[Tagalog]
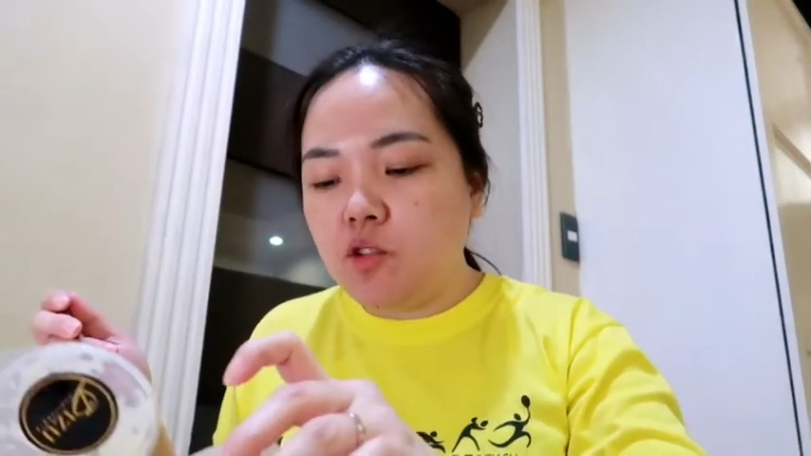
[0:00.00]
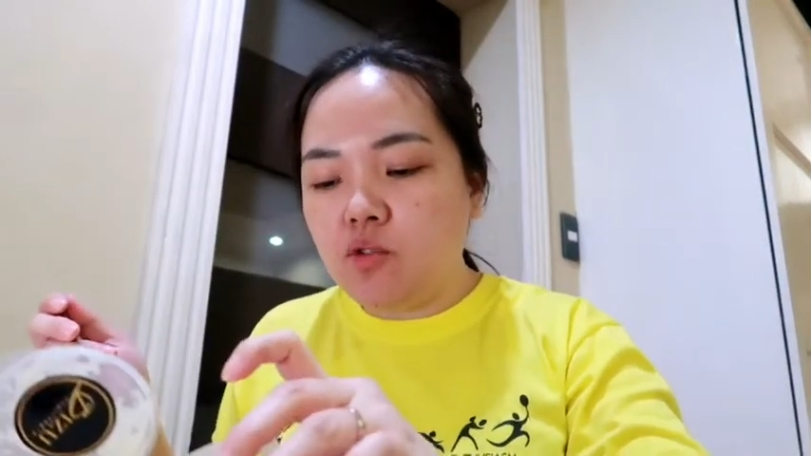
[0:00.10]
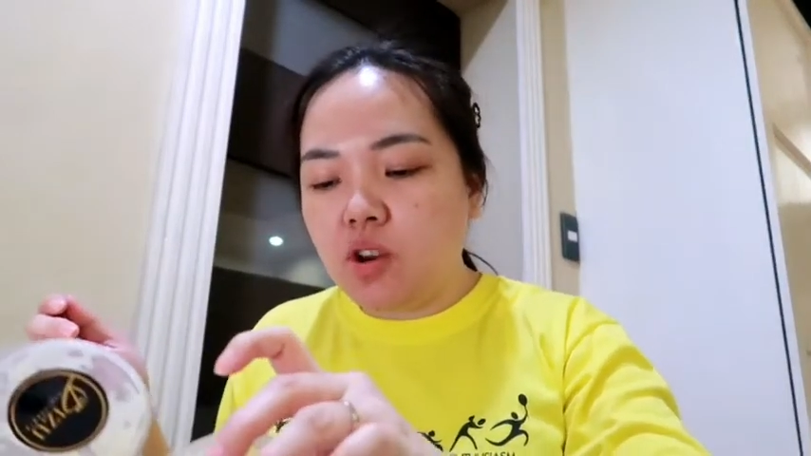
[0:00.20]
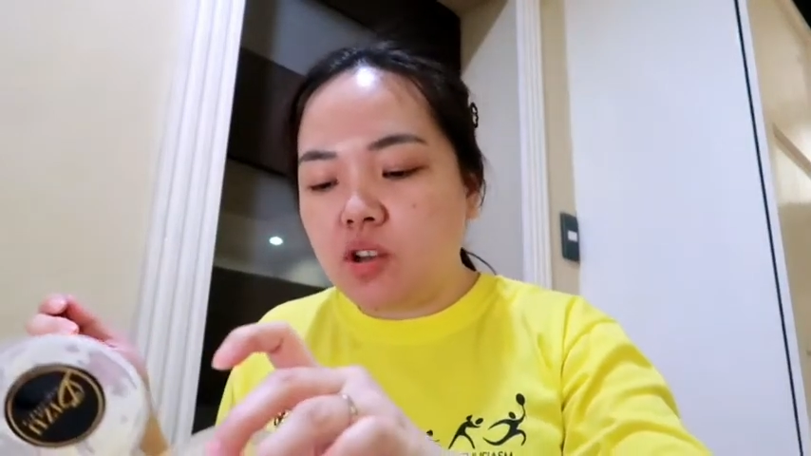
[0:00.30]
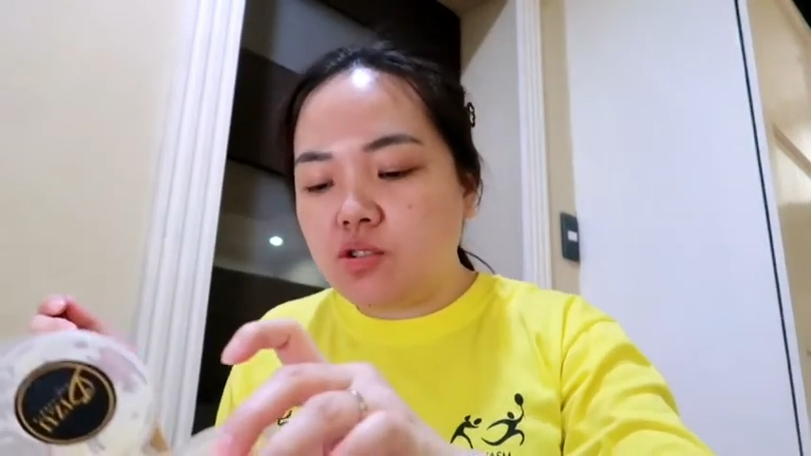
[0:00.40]

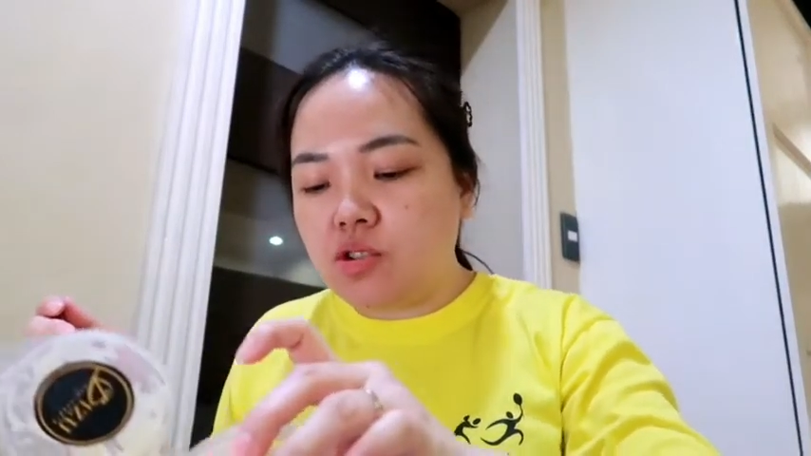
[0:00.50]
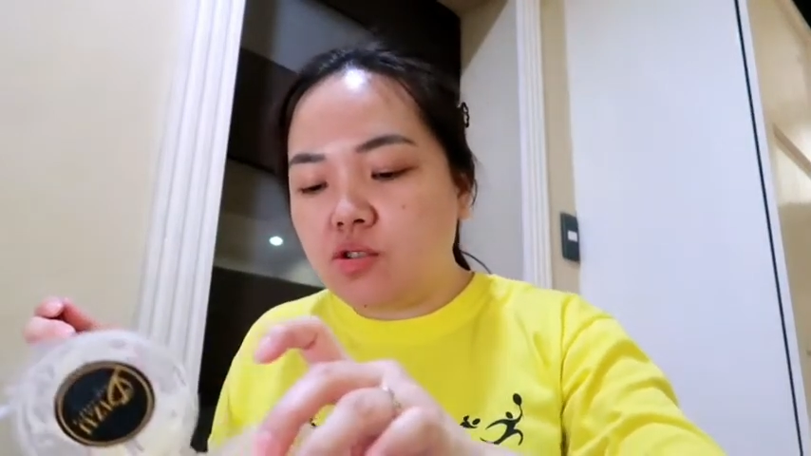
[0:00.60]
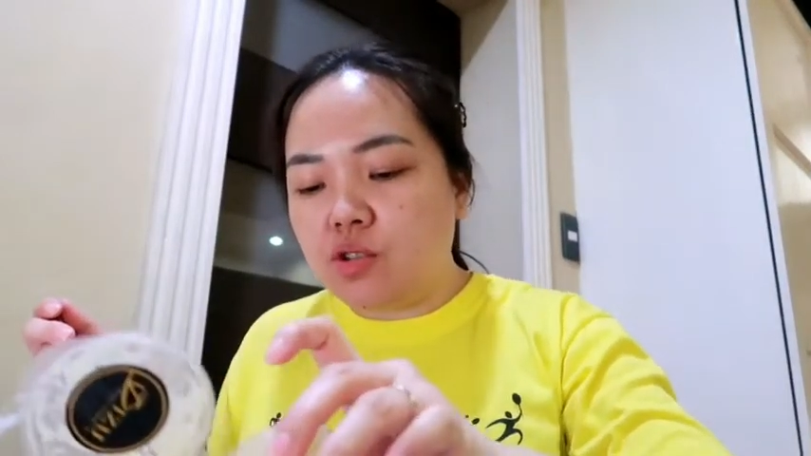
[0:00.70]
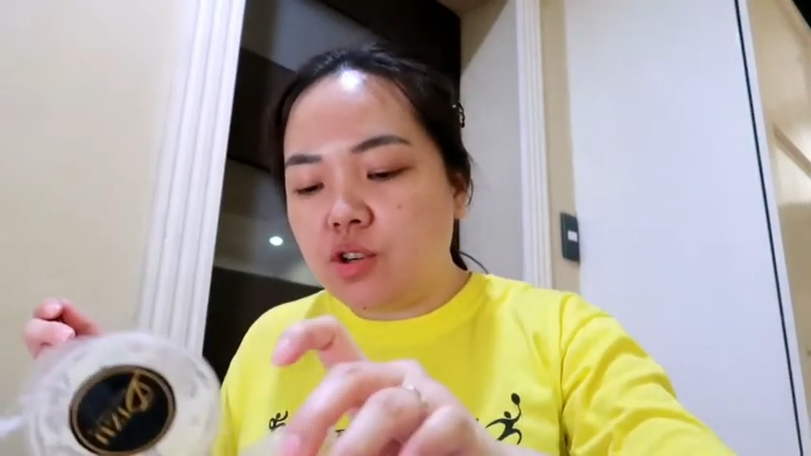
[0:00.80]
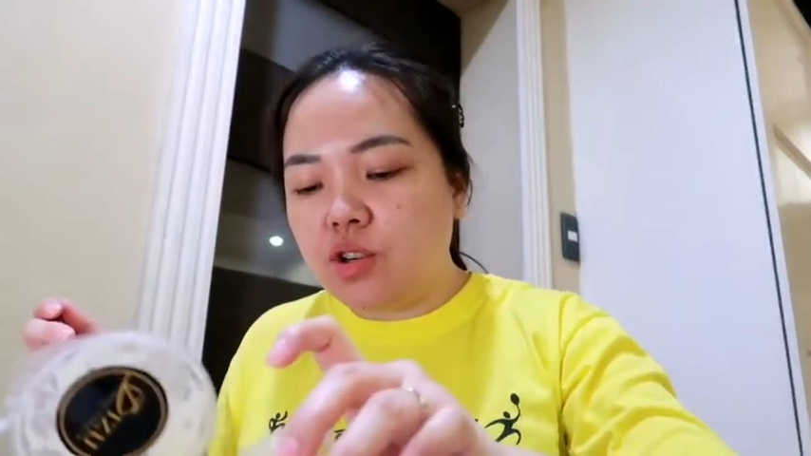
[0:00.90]
ng
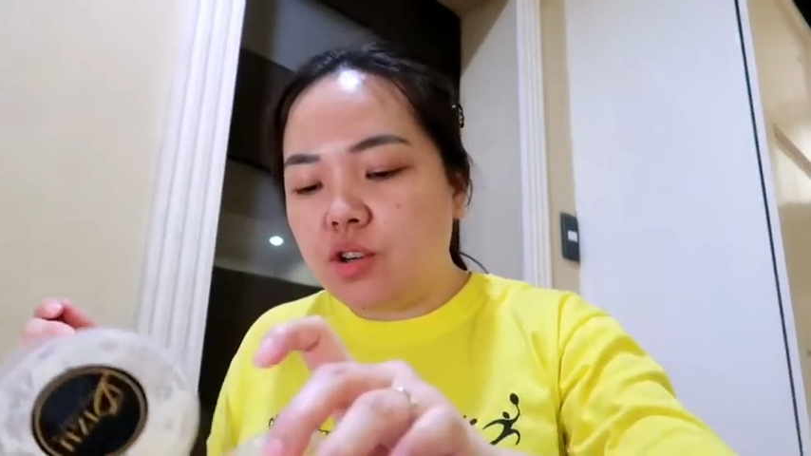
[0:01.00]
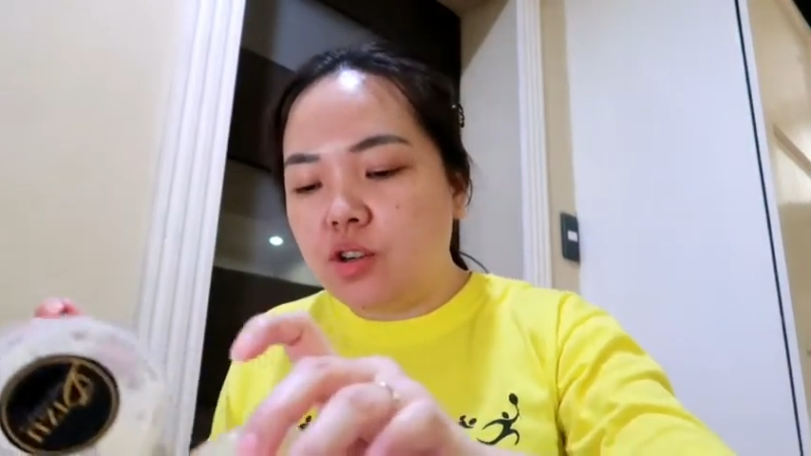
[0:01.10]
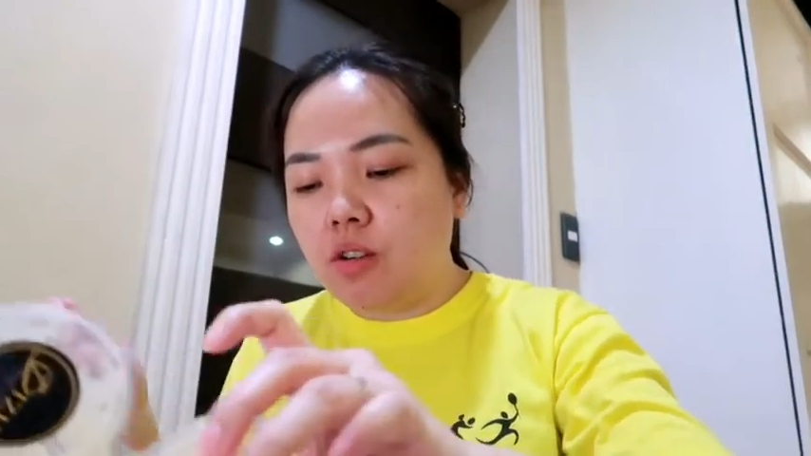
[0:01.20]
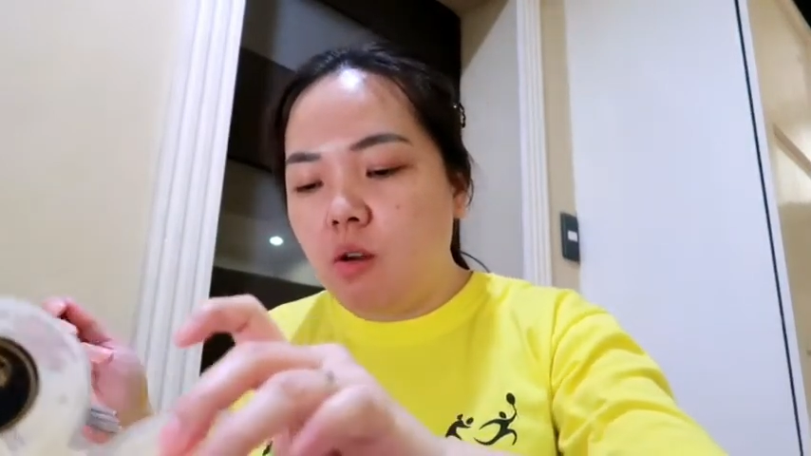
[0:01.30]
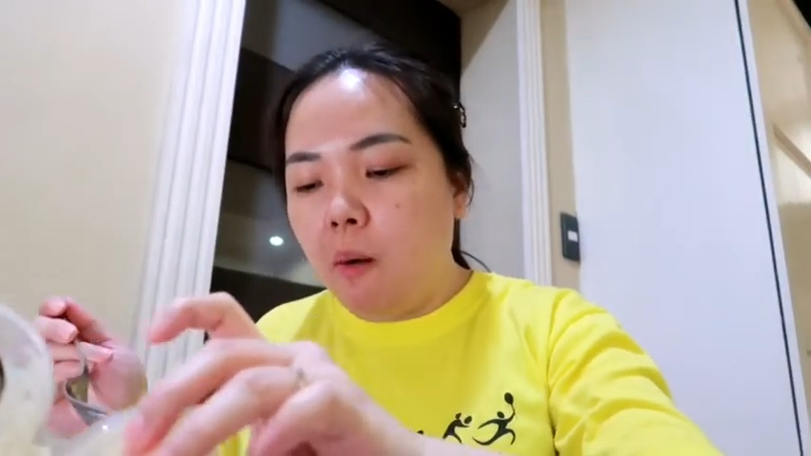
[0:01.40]
dressing,
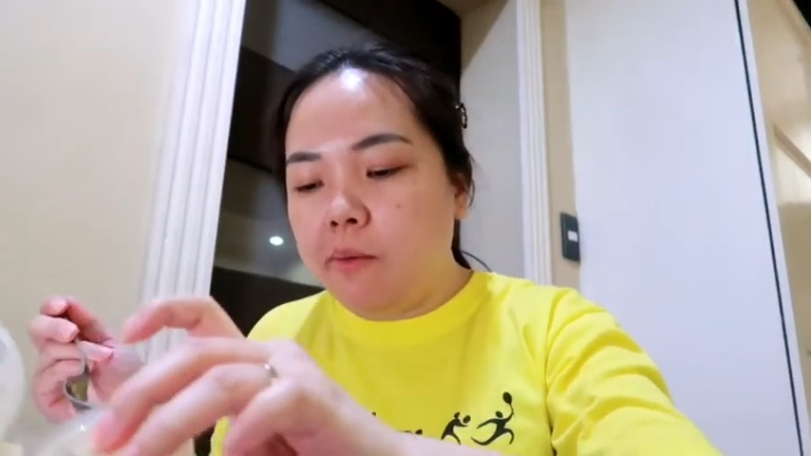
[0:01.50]
girl.